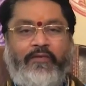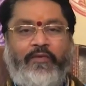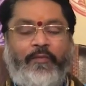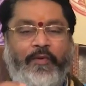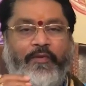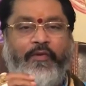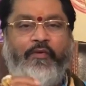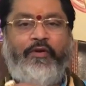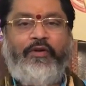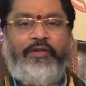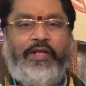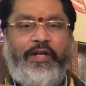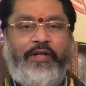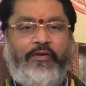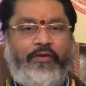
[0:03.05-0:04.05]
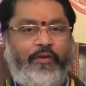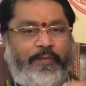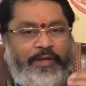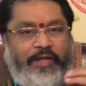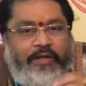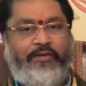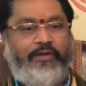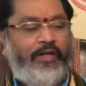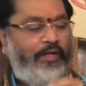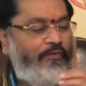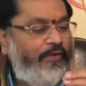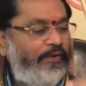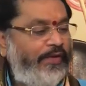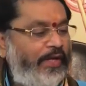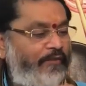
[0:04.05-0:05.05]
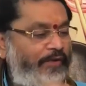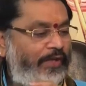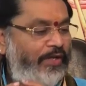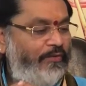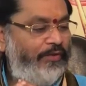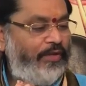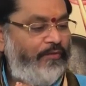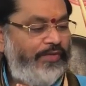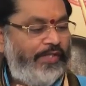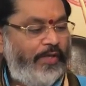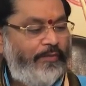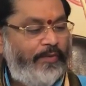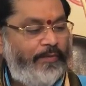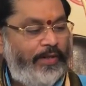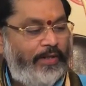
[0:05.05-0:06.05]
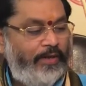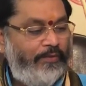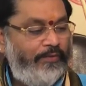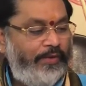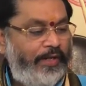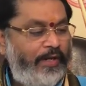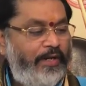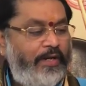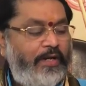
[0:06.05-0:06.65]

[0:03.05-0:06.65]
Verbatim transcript: ఫిబ్రవరి ఒకటో తారీఖు నుండి పదిహేనో తారీఖు వరకు ఏ విధంగా ఉందన్న విషయాన్ని మనం మాట్లాడుకుంటే